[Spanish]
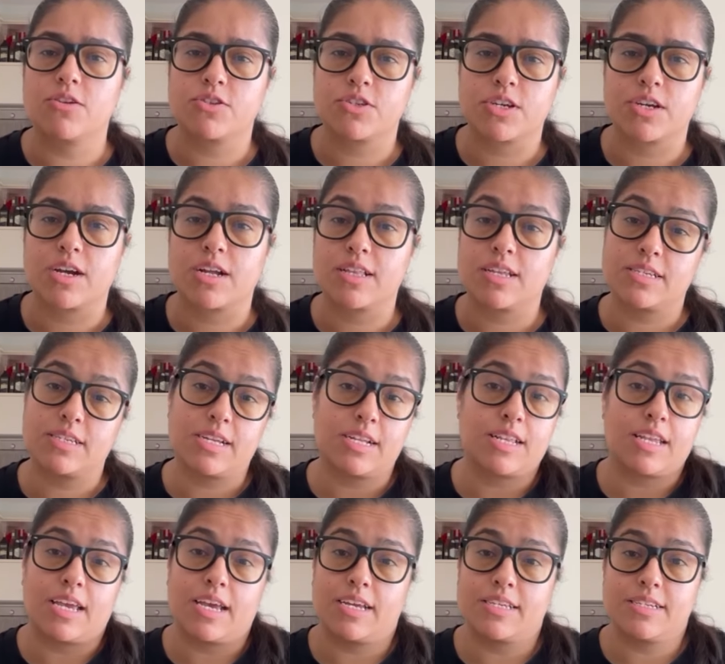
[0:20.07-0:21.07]
Once Caldas el
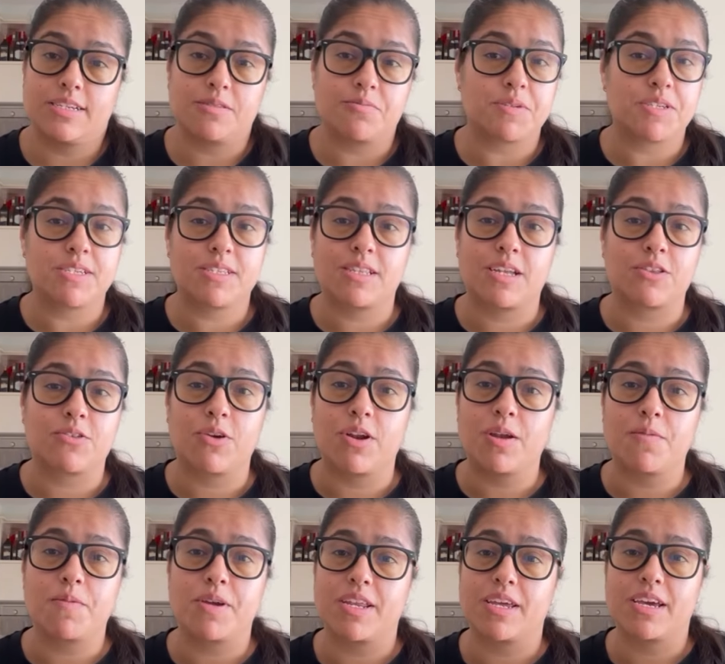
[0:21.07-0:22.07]
día de ayer visitando al
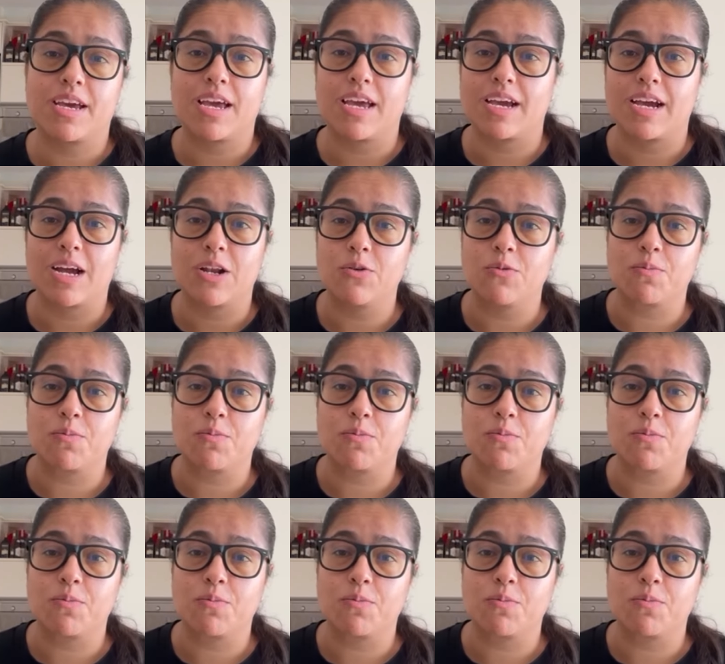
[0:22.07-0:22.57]
América de Cali,